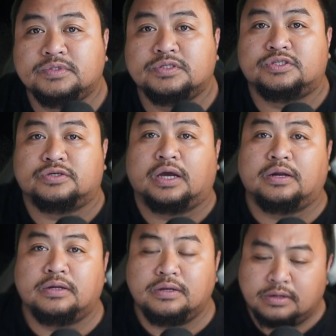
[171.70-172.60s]
So
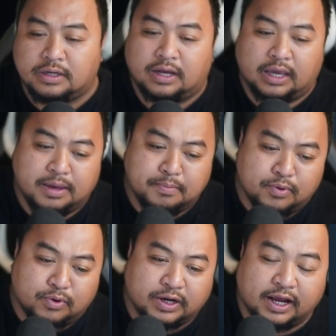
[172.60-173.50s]
karon naghimo
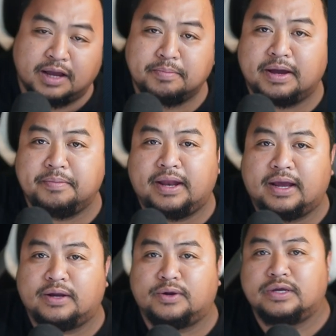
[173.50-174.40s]
og daghang mga
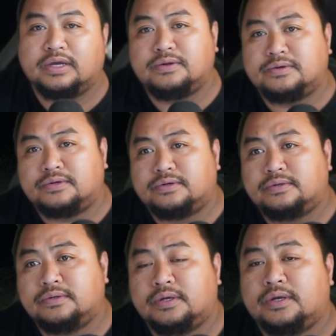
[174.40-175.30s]
milagro ang Ginoo
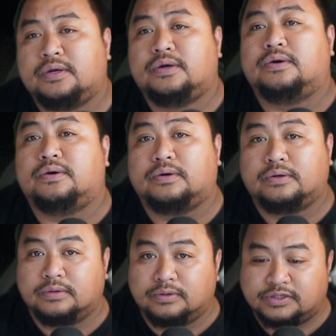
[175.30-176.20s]
o
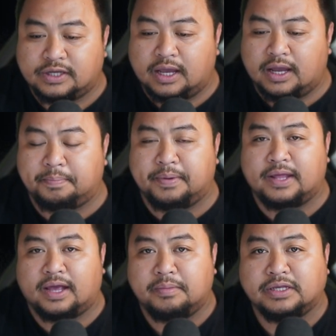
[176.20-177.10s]
usa nga
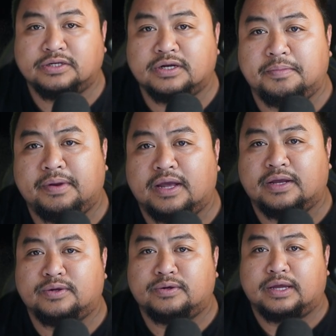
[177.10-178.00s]
pinaka major nga
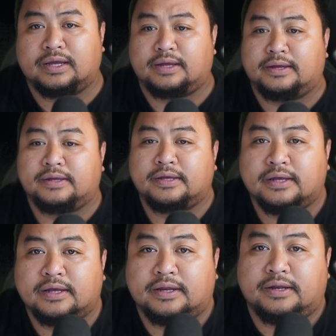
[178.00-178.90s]
milagro nga
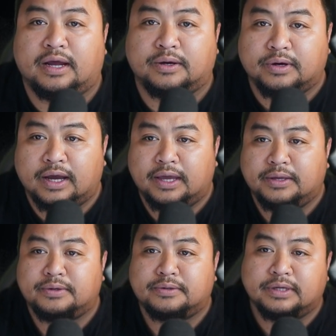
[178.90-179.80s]
dako
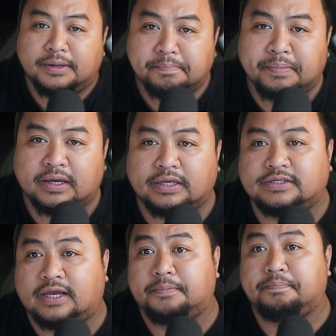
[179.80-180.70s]
kayo impact is
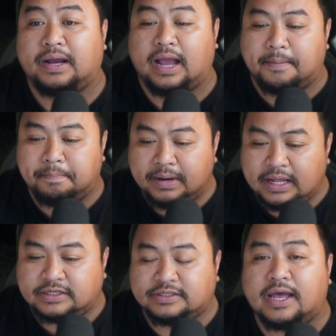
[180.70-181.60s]
ang pag
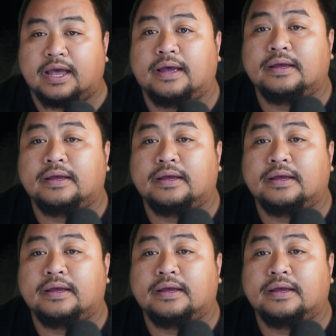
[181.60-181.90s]
able sa